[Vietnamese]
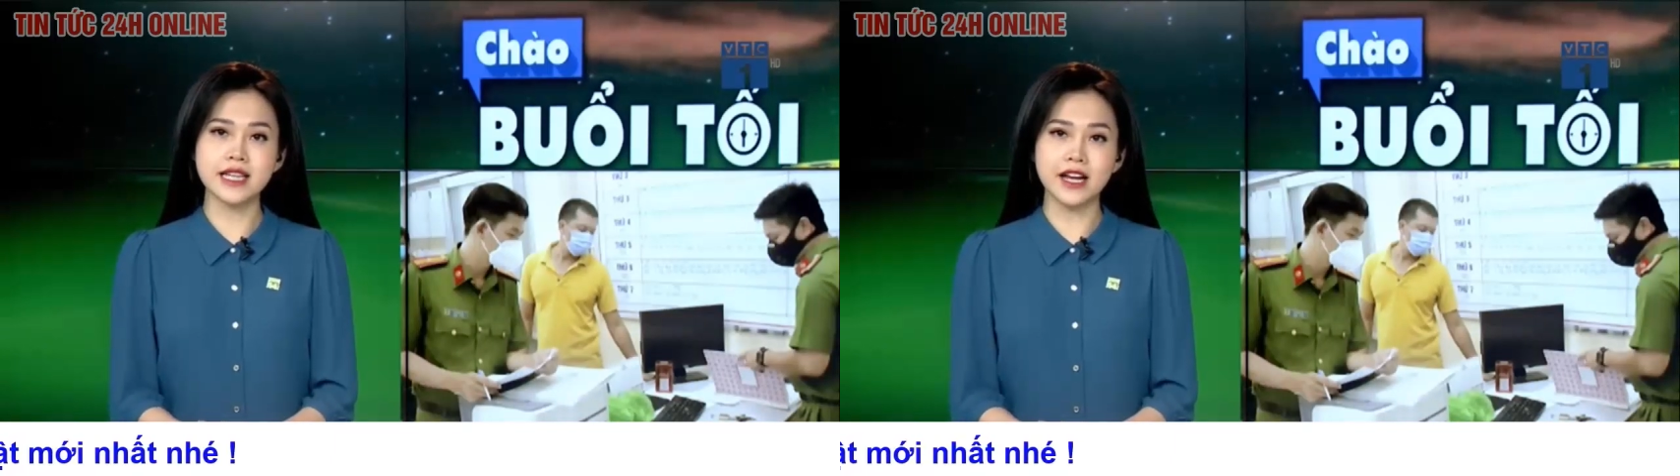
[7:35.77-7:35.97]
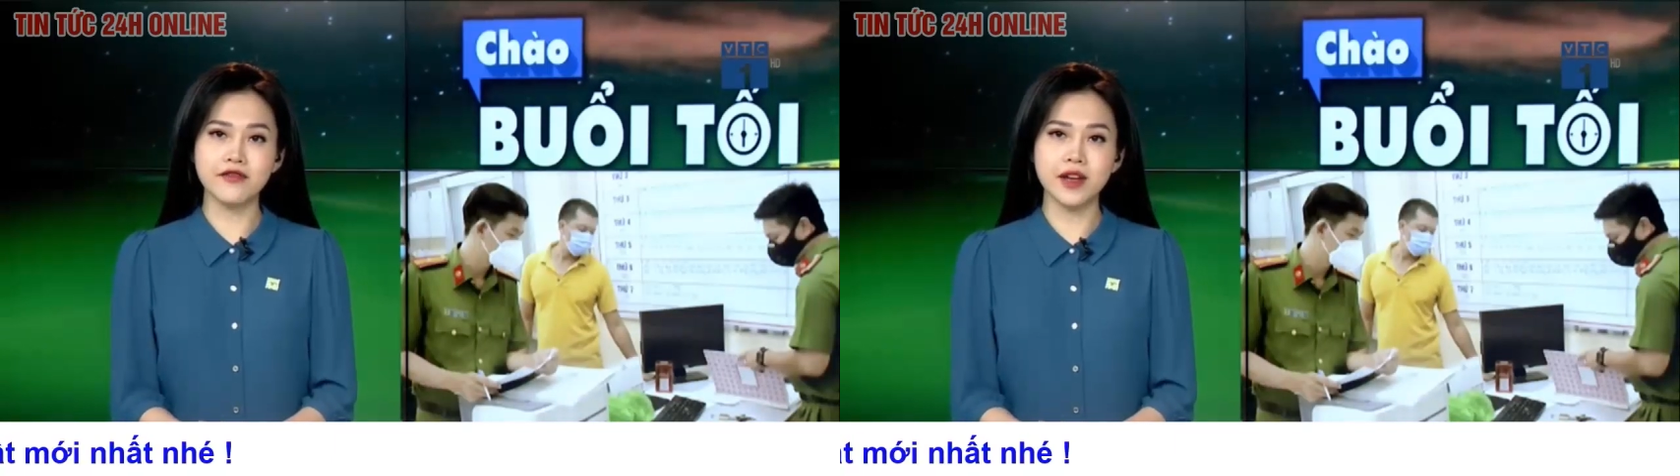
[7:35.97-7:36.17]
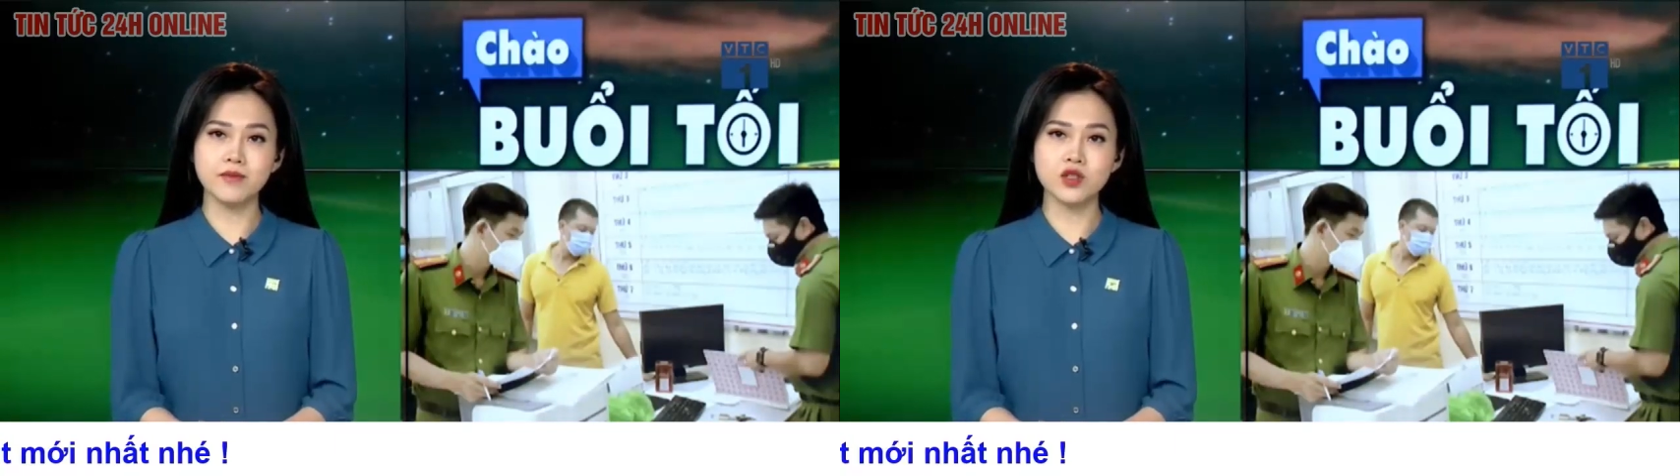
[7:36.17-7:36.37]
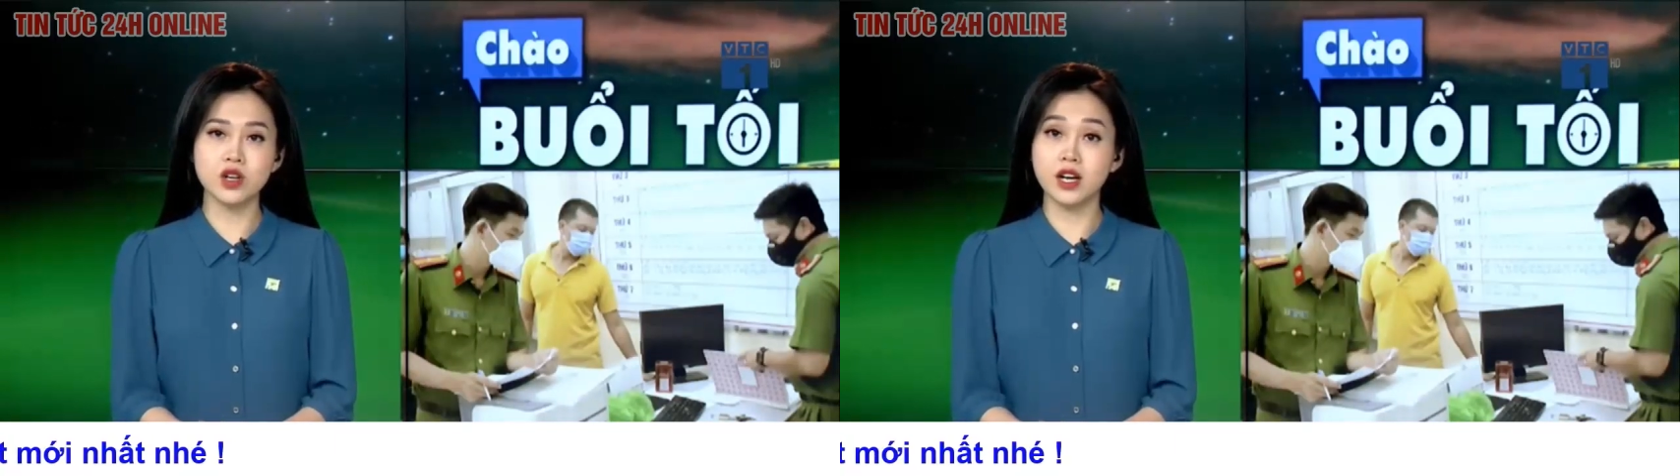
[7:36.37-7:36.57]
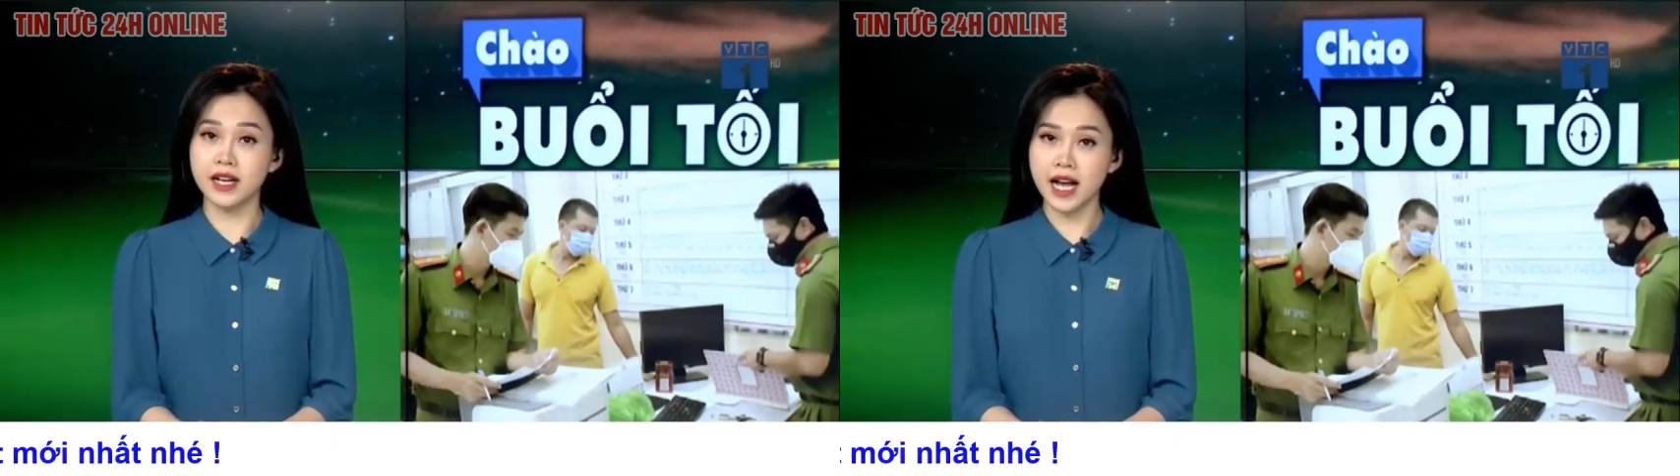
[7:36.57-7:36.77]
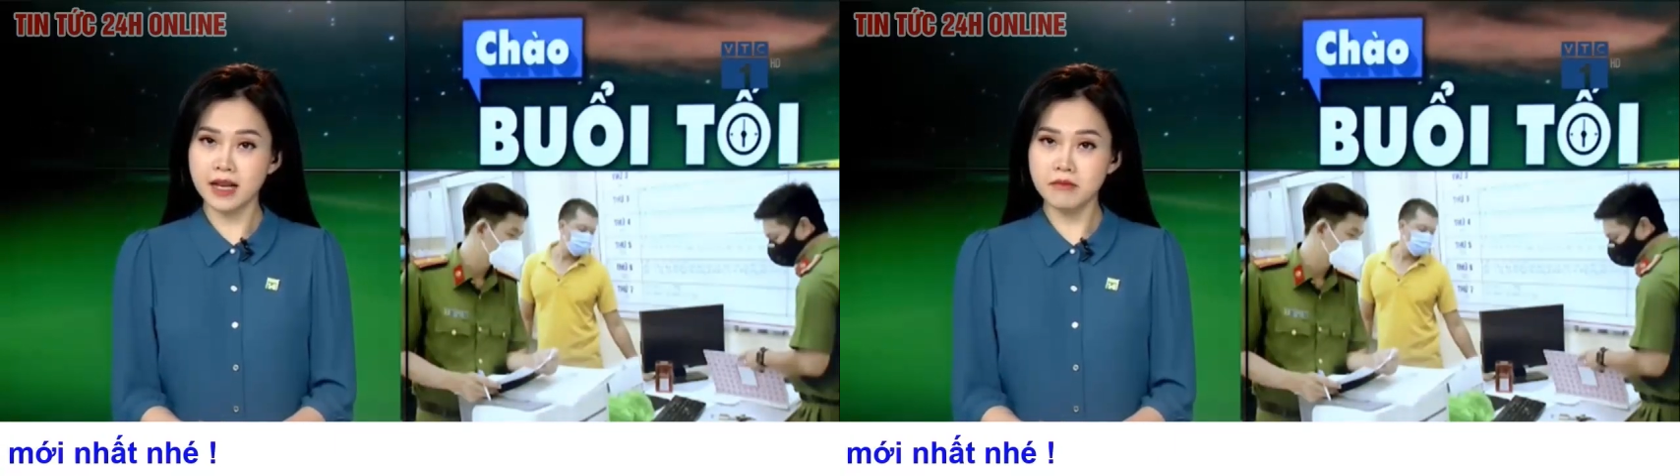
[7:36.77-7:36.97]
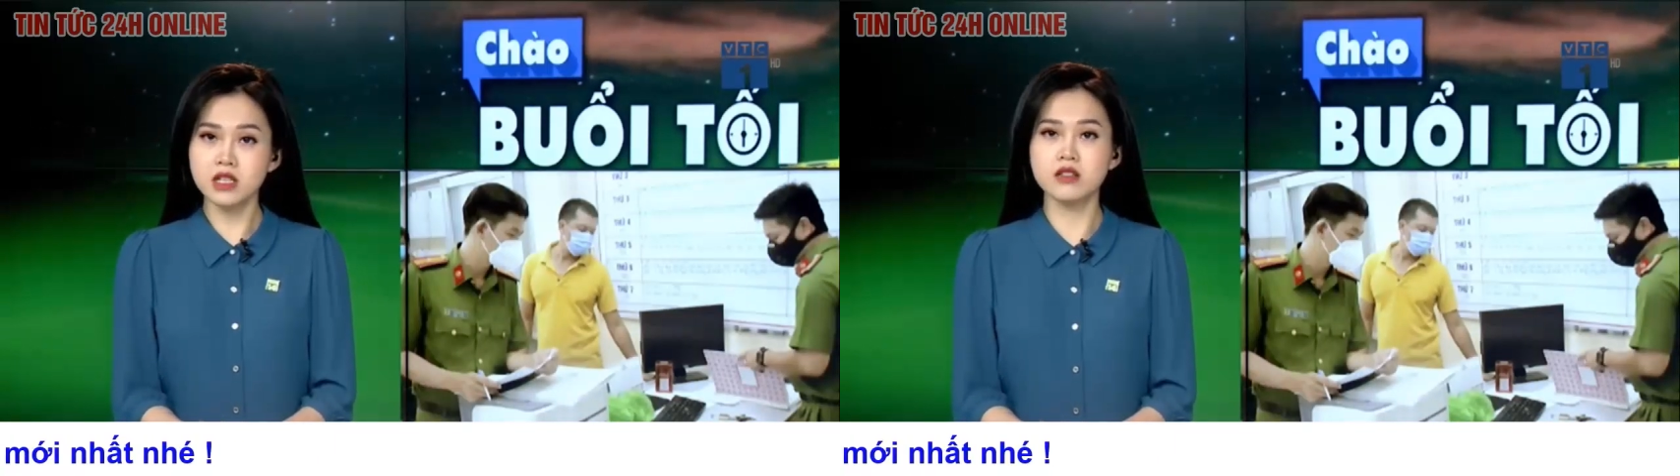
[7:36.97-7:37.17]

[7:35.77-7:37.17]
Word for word: trái phép cho gần 20